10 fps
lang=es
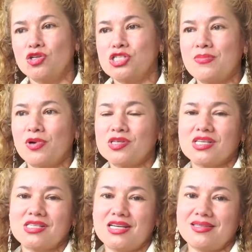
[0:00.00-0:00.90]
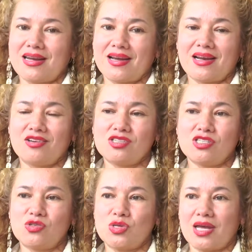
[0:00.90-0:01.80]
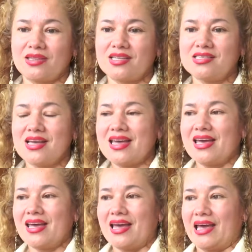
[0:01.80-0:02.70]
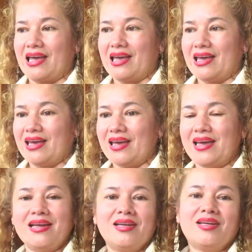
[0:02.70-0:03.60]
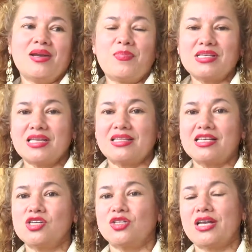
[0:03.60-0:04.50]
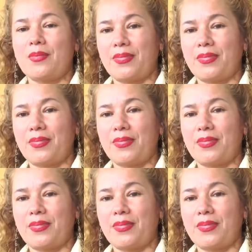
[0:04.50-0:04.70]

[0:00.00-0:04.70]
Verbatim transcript: los símbolos que se le entregan a los estudiantes en representación de la